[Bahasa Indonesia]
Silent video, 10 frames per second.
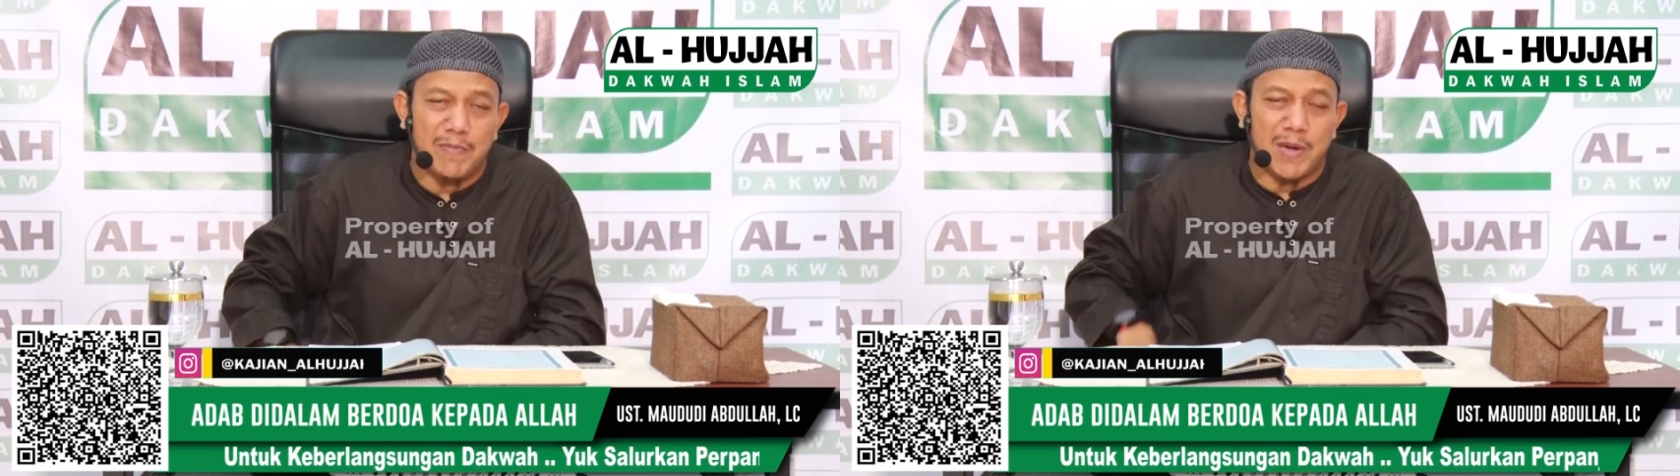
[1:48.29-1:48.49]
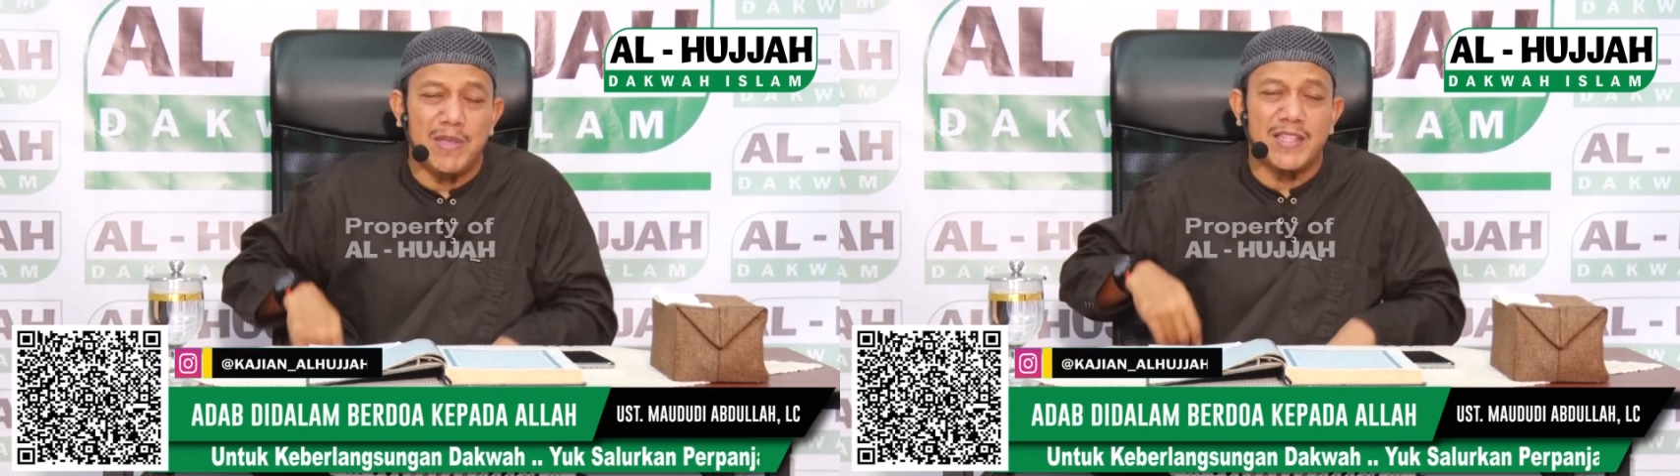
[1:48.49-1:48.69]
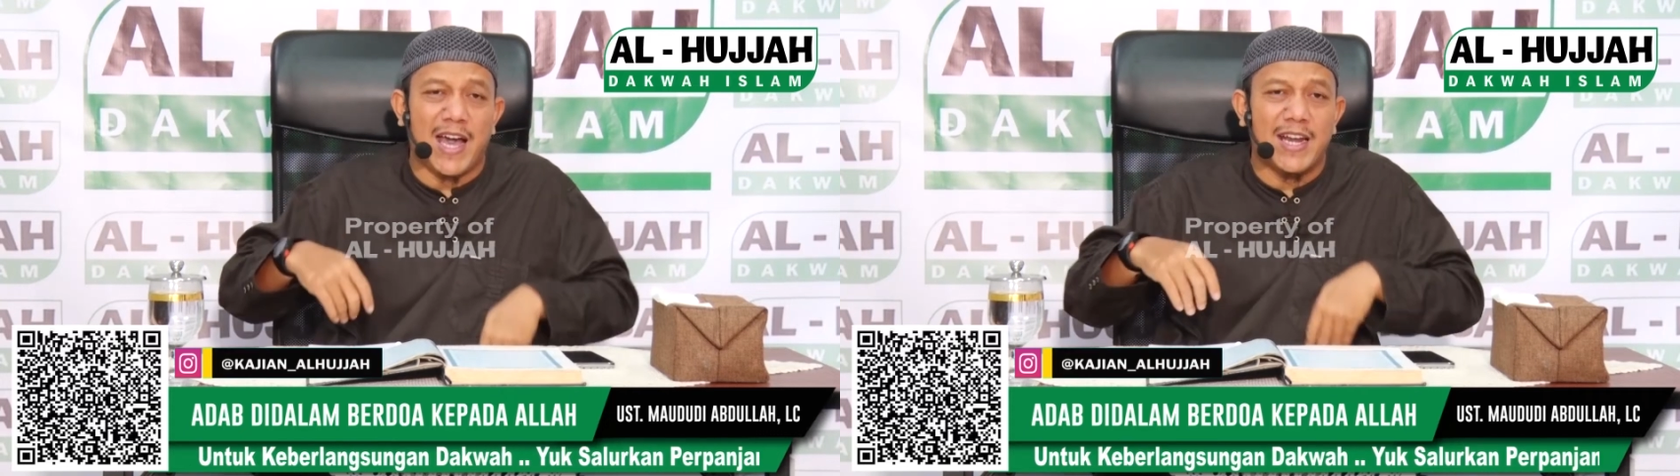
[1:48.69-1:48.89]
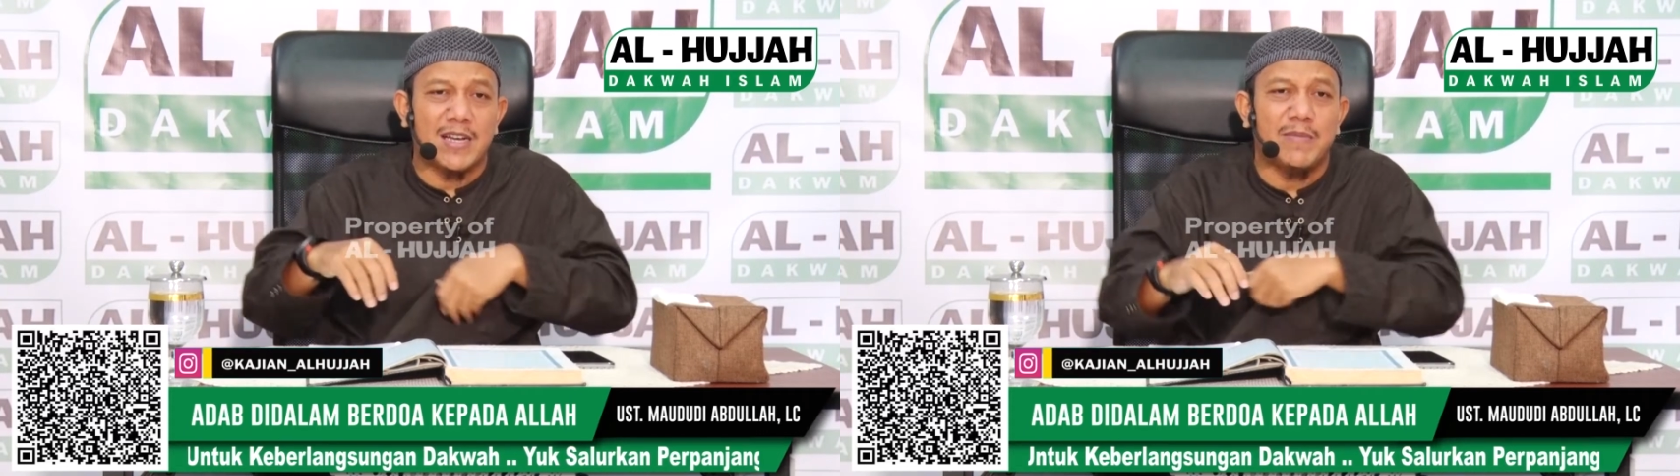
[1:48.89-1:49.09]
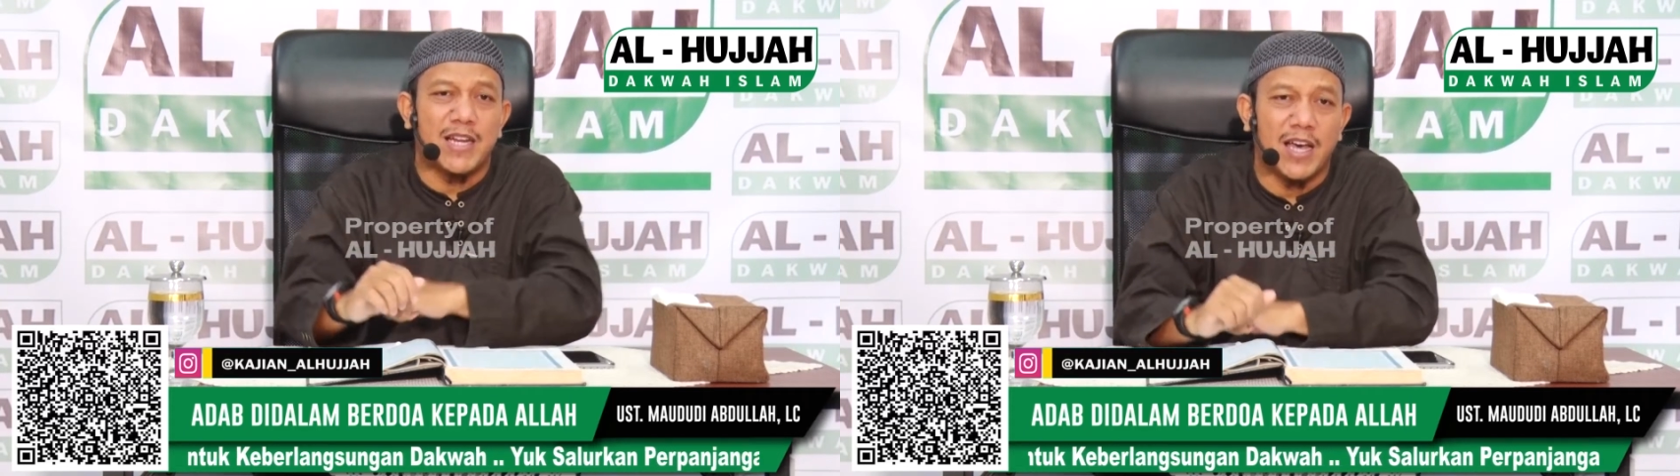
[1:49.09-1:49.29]
permintaan
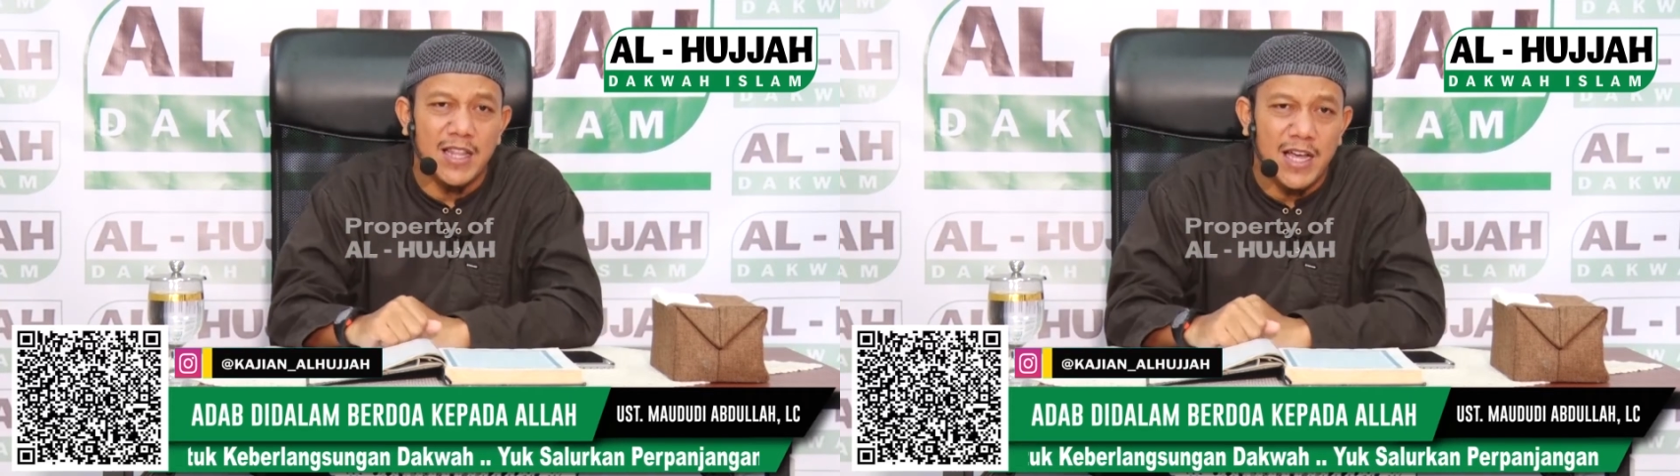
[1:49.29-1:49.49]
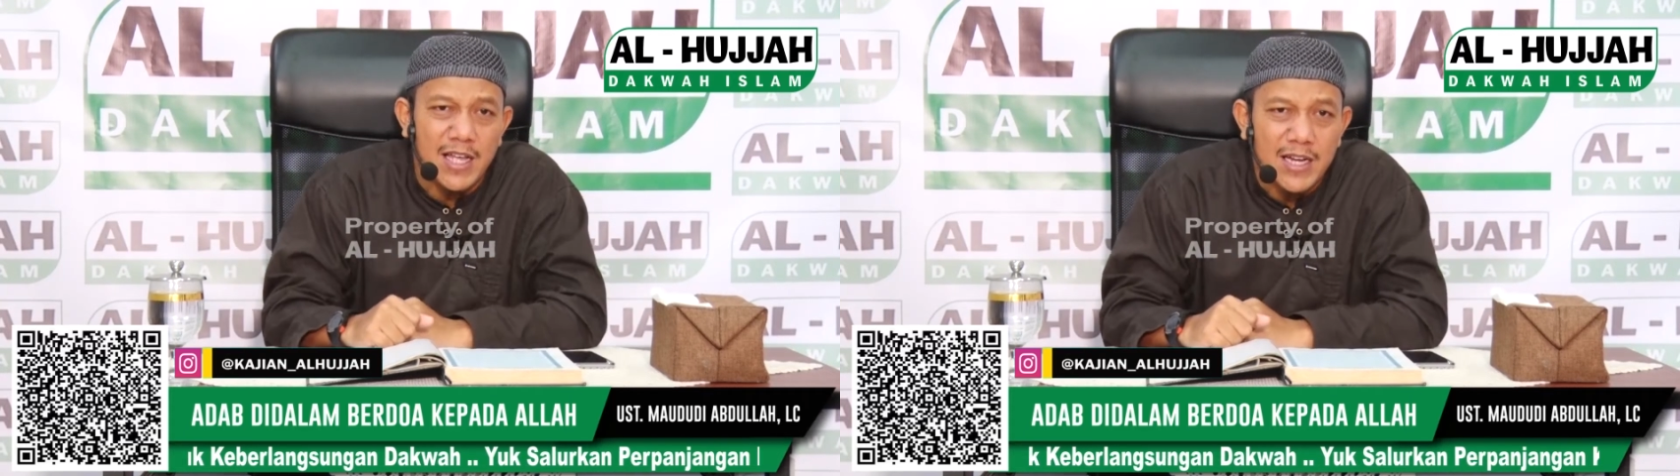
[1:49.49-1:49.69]
kepada Allah